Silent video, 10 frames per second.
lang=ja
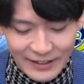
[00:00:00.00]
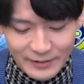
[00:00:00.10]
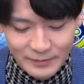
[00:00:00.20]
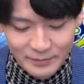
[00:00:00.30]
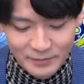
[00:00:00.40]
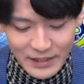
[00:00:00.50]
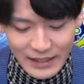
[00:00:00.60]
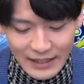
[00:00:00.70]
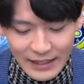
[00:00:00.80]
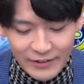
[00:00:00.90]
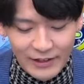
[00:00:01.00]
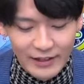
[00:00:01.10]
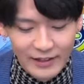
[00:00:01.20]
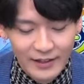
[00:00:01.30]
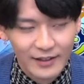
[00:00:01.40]
いあとあれ
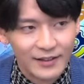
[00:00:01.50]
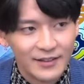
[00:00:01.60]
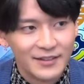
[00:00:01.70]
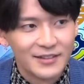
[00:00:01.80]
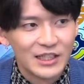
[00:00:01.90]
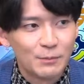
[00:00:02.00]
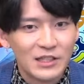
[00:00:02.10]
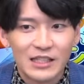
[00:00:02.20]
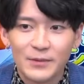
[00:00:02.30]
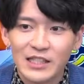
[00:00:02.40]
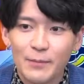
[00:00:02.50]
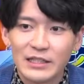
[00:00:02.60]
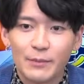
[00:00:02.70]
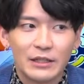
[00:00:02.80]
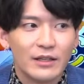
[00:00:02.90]
ね
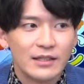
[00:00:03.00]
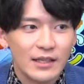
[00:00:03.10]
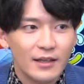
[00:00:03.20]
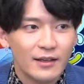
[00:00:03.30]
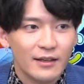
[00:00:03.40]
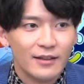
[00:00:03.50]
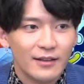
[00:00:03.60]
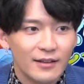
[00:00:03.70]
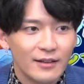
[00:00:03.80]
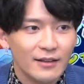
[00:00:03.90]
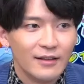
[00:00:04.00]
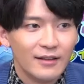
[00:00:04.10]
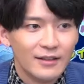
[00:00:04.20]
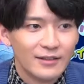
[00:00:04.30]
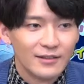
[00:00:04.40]
チピチピチャパチャパのやつね
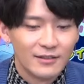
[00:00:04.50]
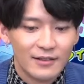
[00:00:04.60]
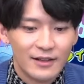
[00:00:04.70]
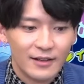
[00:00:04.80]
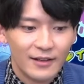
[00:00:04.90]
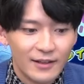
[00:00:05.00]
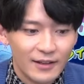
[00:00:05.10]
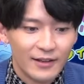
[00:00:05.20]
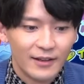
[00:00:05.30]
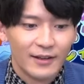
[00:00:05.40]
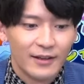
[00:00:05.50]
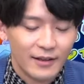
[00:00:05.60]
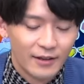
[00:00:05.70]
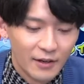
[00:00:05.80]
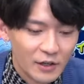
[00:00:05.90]
そうそう
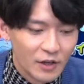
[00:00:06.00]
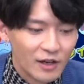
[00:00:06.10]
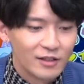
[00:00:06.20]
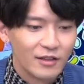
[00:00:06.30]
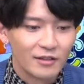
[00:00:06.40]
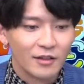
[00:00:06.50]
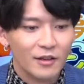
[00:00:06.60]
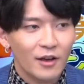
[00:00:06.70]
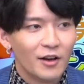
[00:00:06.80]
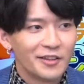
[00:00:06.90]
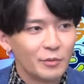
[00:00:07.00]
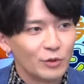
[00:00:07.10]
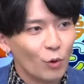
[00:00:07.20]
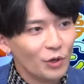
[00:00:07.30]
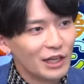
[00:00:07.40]
あれあれだってあれ多分
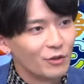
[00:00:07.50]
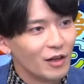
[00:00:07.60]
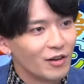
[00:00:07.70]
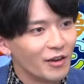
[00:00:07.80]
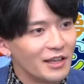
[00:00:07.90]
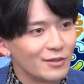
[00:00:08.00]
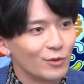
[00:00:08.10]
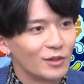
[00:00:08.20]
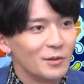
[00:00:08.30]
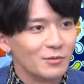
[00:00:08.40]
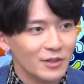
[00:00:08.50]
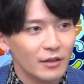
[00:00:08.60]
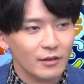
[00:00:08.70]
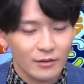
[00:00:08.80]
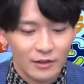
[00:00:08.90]
トイレの中が映像を撮ってますよね
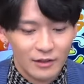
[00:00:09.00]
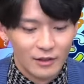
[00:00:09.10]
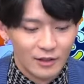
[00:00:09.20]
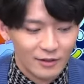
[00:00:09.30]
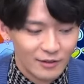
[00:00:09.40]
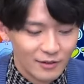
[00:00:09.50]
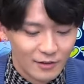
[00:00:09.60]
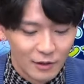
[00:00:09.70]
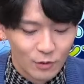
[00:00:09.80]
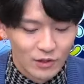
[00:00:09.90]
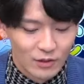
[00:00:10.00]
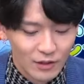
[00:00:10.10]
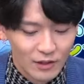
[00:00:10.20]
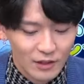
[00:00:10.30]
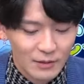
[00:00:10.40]
猫ちゃん
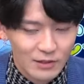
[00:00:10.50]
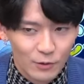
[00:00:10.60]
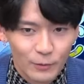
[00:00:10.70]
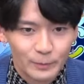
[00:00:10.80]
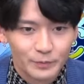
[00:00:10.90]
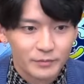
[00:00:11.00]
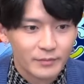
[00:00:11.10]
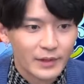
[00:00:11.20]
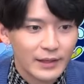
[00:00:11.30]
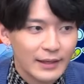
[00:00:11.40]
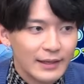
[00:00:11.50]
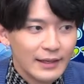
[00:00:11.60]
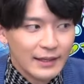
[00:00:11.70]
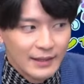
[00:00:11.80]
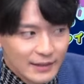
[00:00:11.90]
ねいきますよ
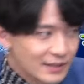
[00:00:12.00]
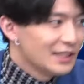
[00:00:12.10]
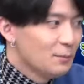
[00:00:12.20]
チ